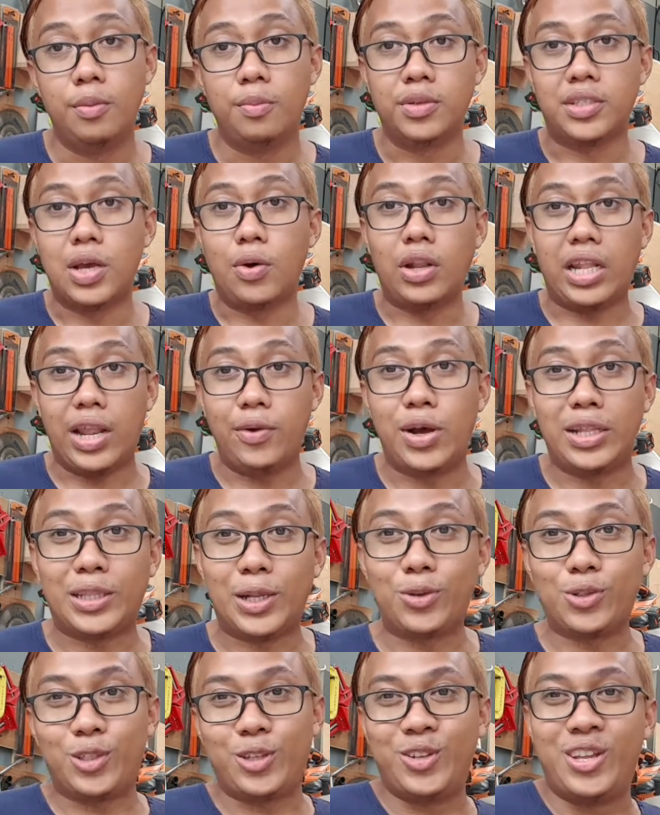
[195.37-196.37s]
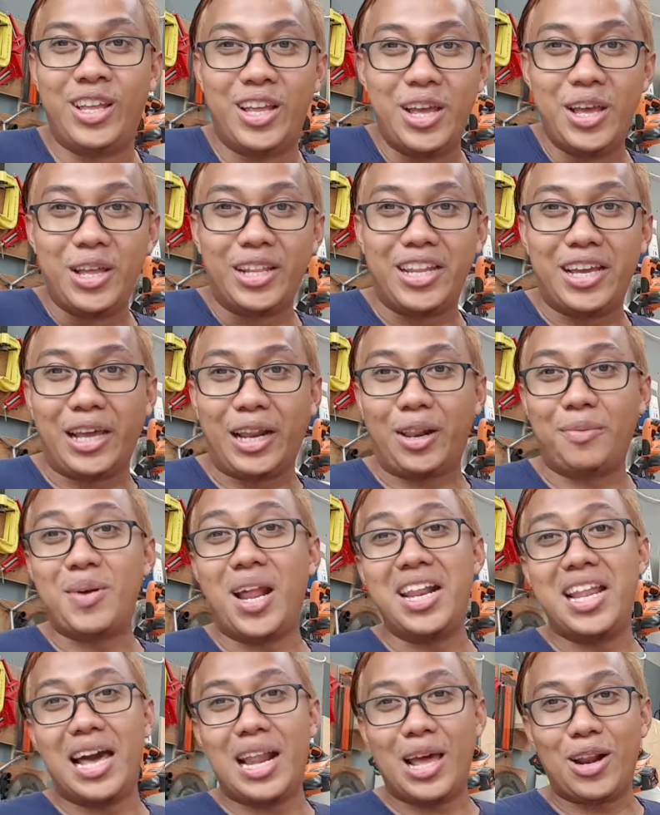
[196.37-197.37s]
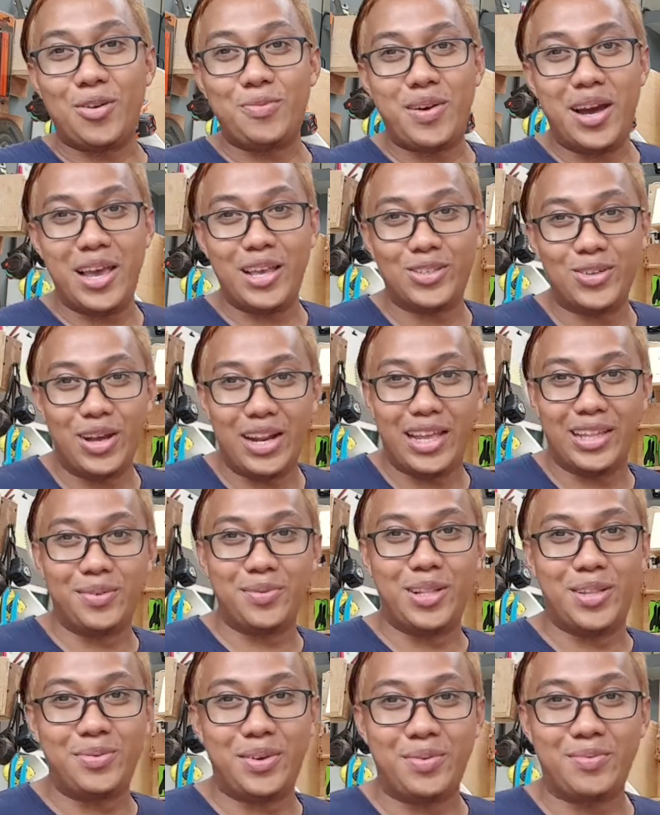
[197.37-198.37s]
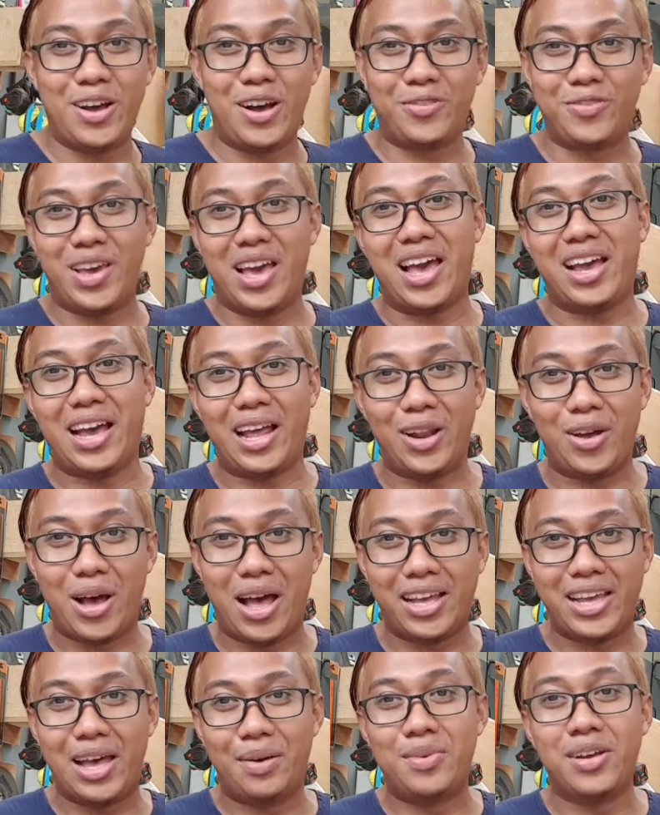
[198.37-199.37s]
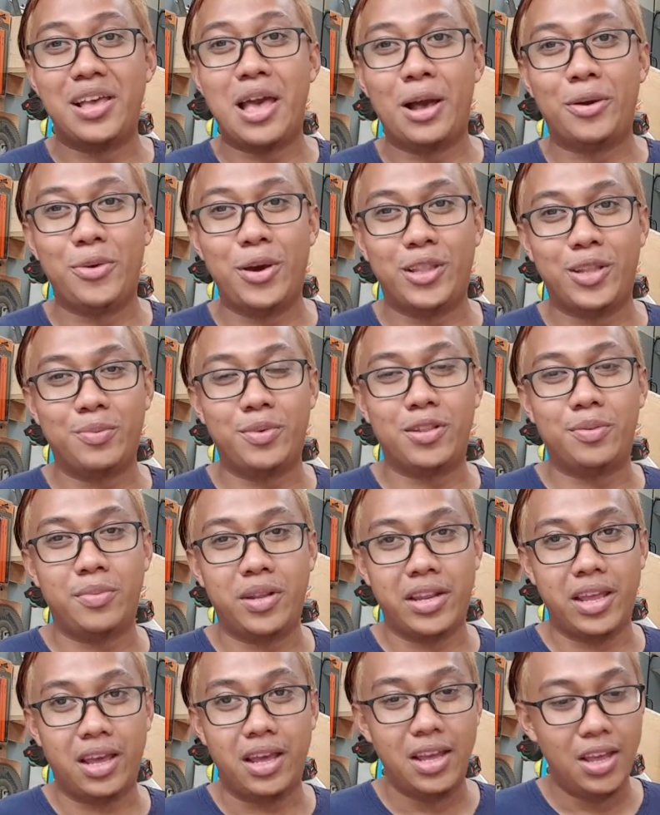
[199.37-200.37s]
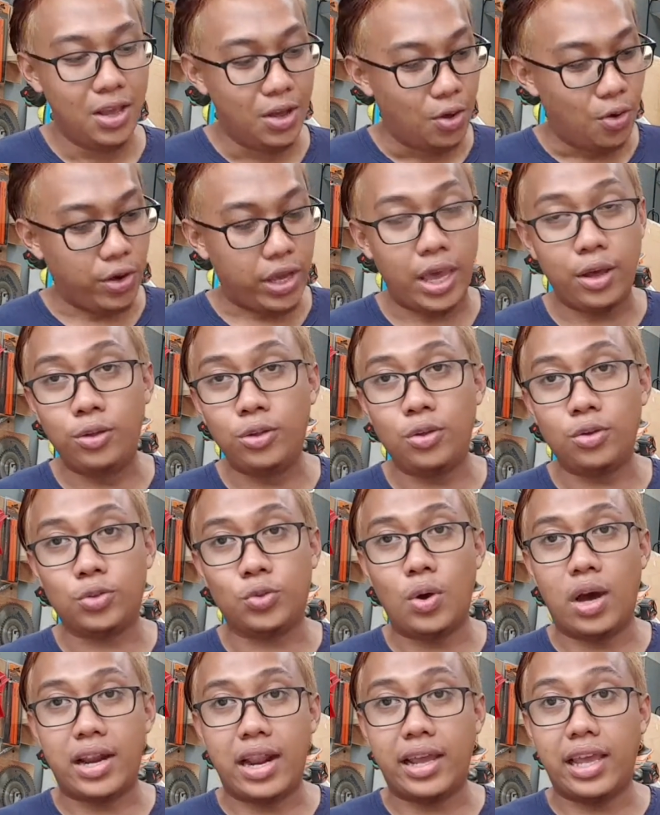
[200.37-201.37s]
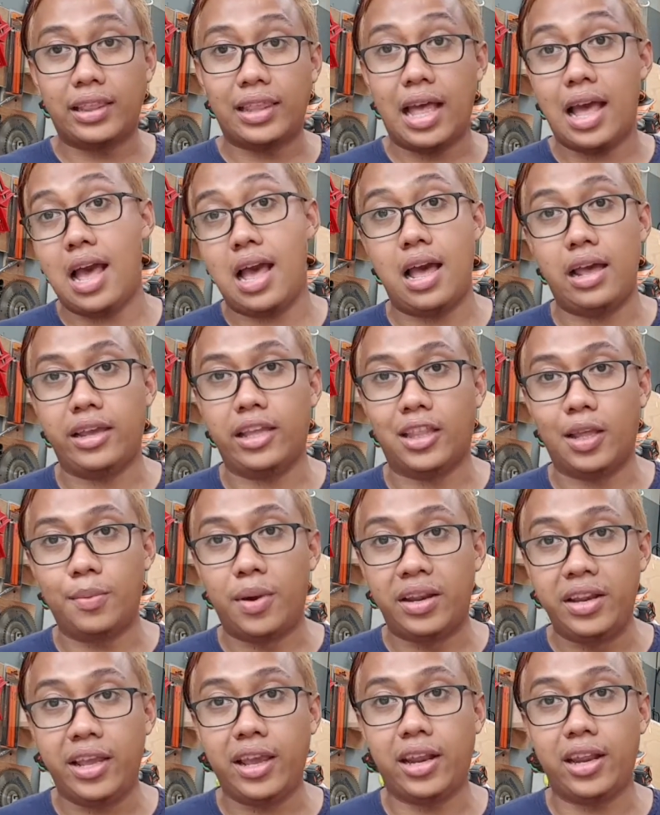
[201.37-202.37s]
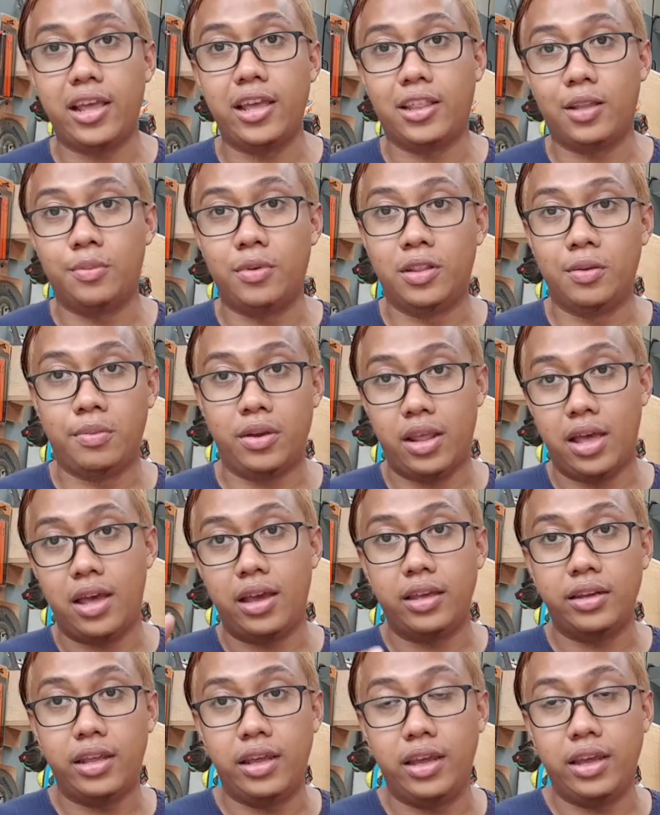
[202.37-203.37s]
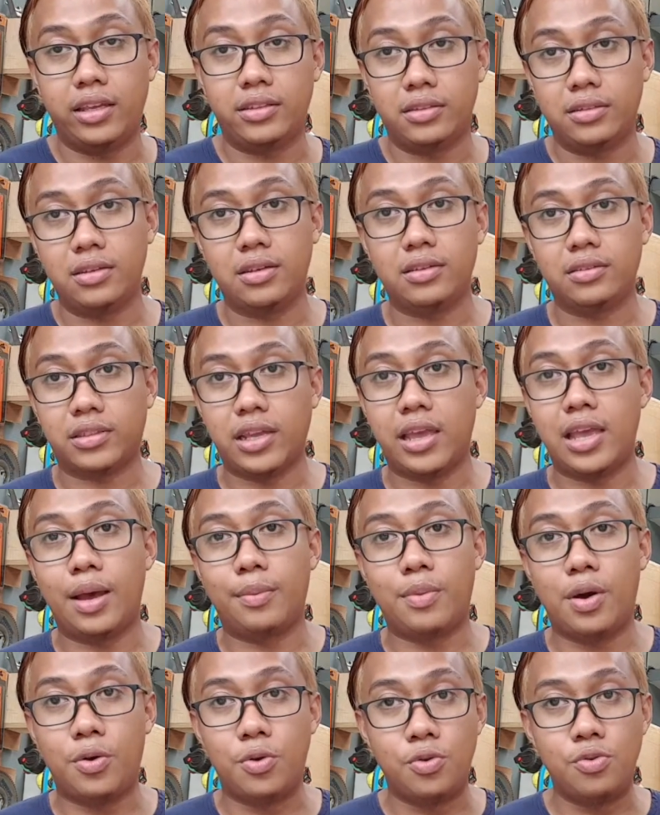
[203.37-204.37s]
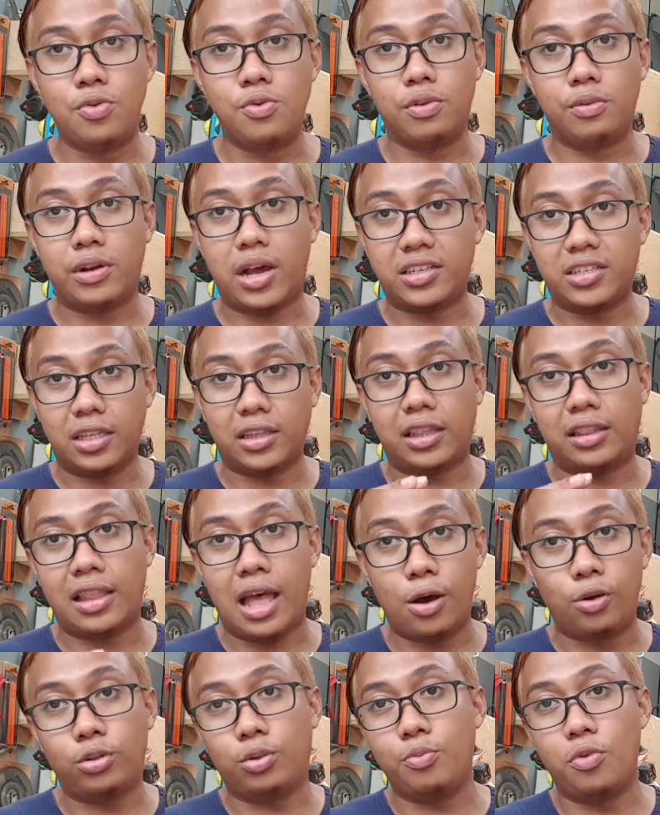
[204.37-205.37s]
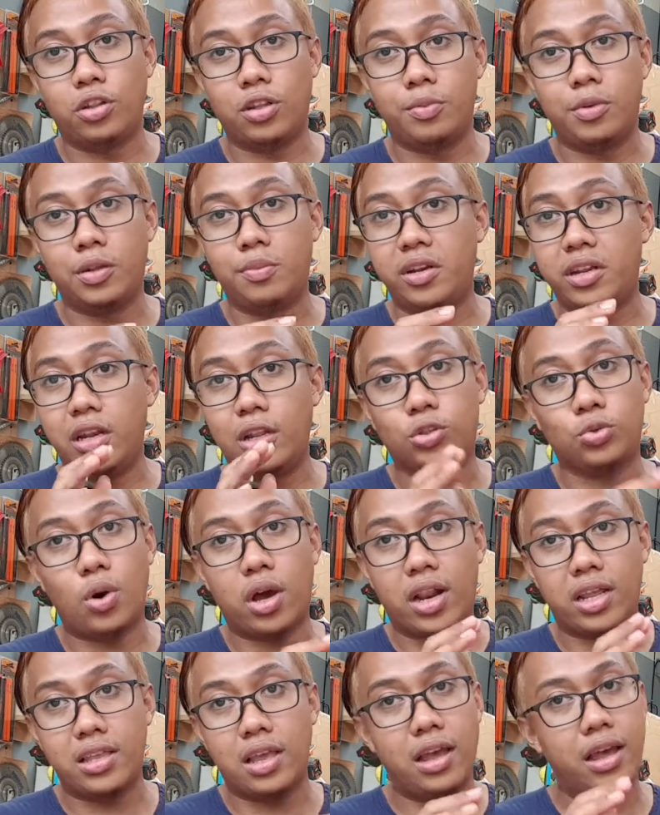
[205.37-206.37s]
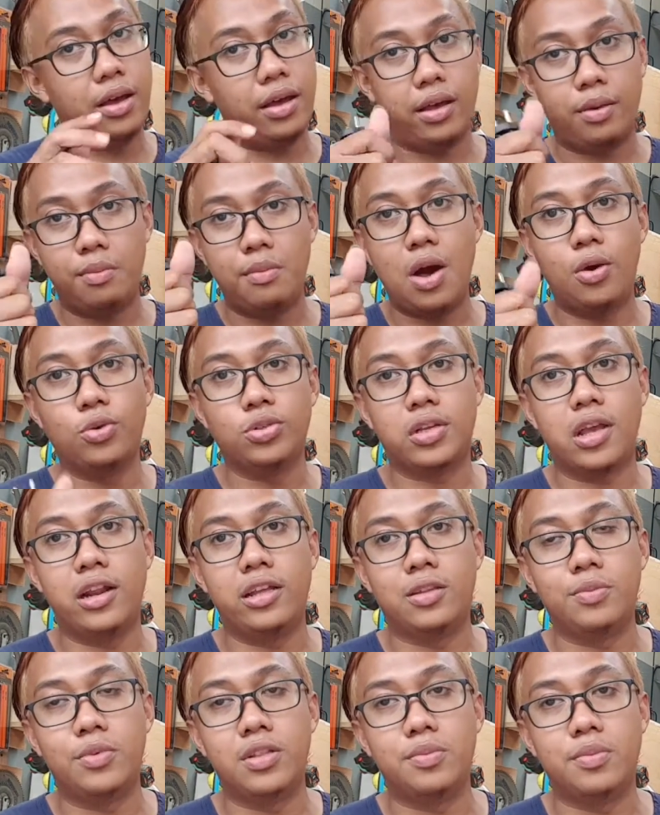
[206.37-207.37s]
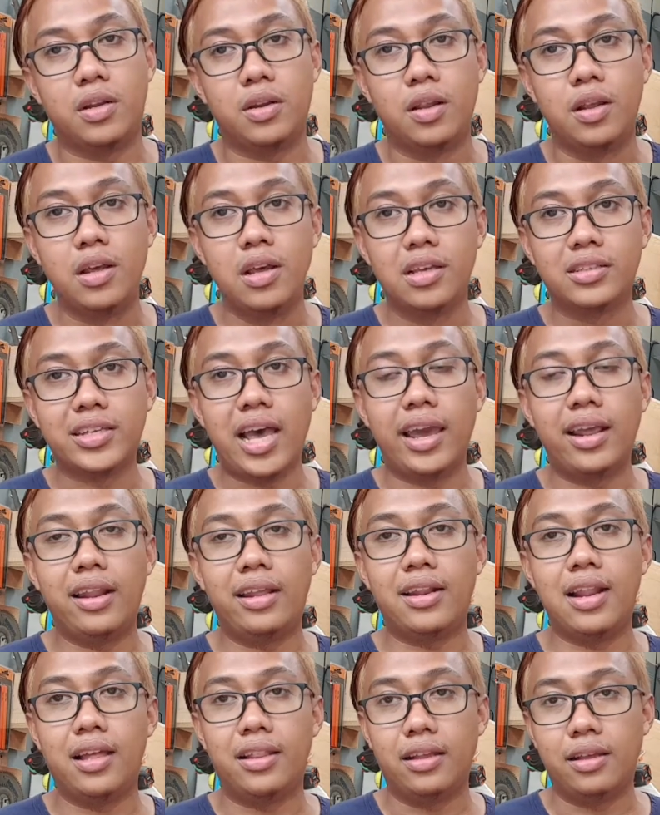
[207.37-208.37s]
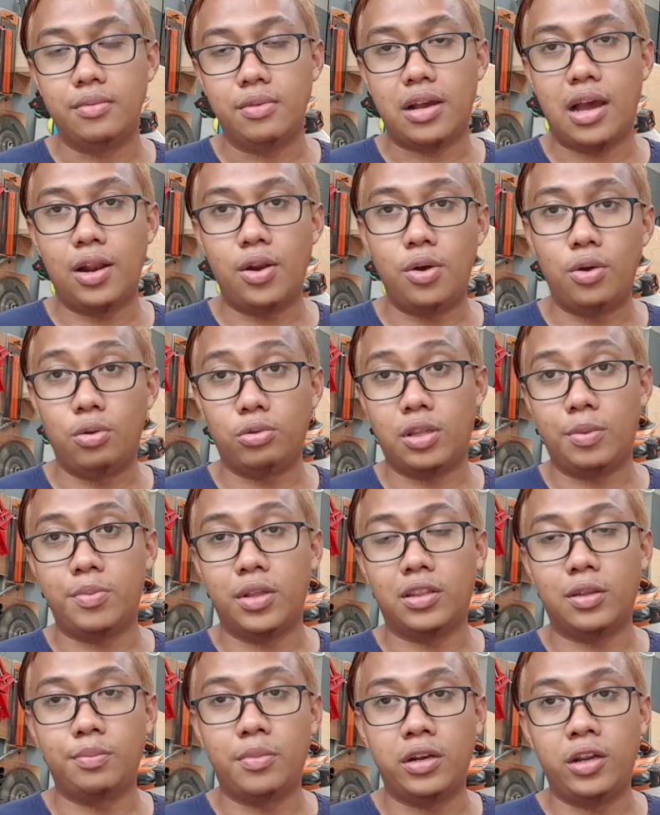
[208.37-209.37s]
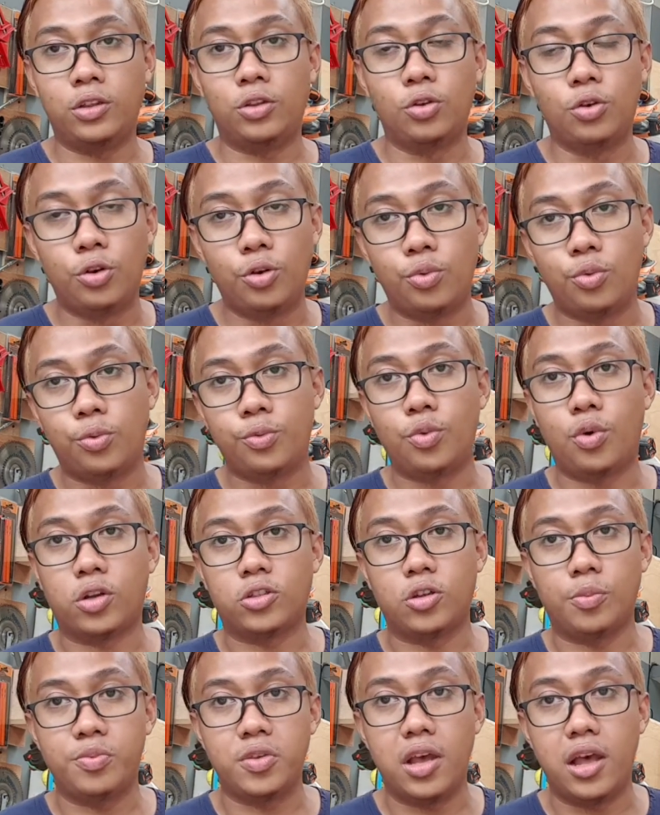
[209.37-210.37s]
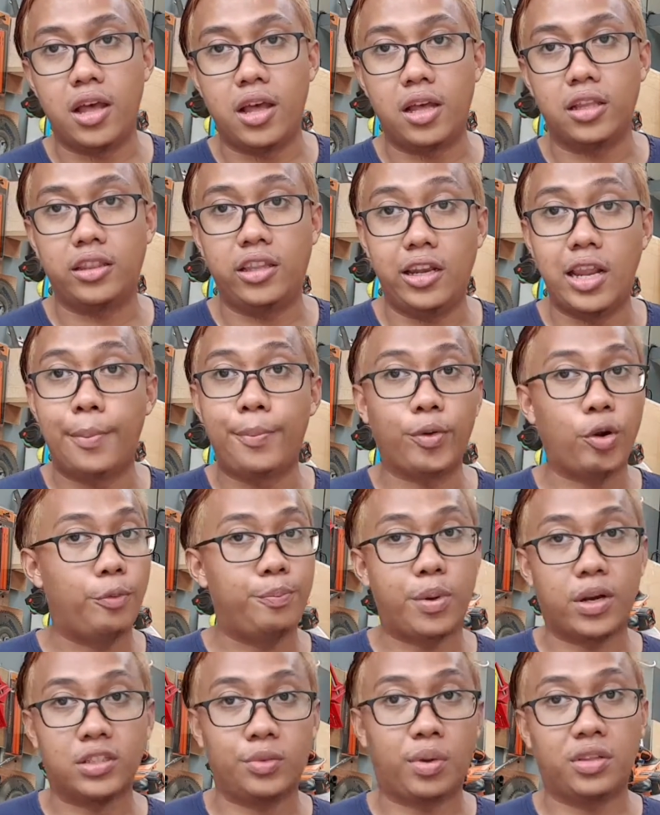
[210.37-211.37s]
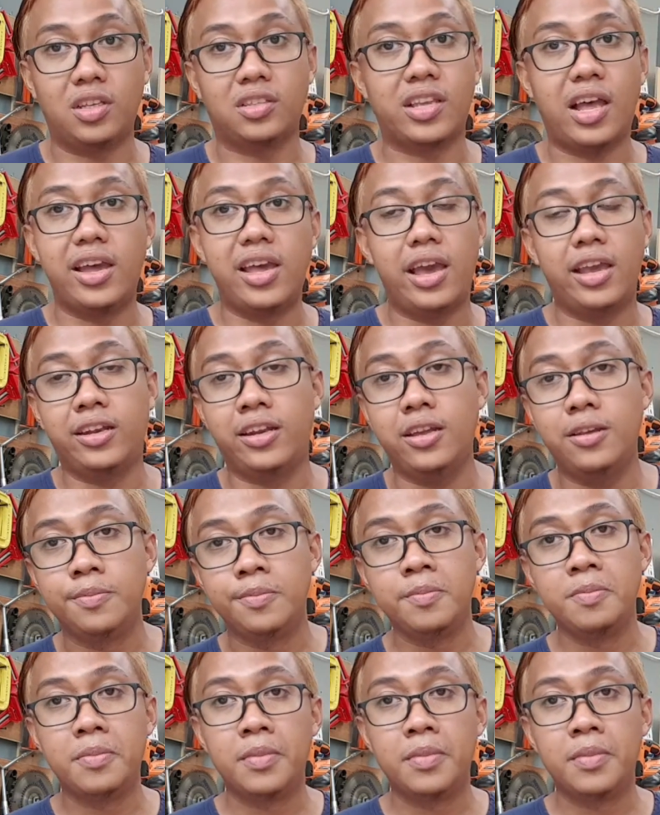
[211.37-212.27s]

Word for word: pesawat lewat terus dekat bandara rumahnya soalnya teman-teman maaf ya kalau agak mengganggu ya teman-teman ya oke untuk suara kita kita bandingkan aja teman-teman ya ini saya mau kasih tahu buat teman-teman ini suaranya bagus sekali teman-teman silent lah kalau teman-teman itu workshopnya tidak proper seperti saya ini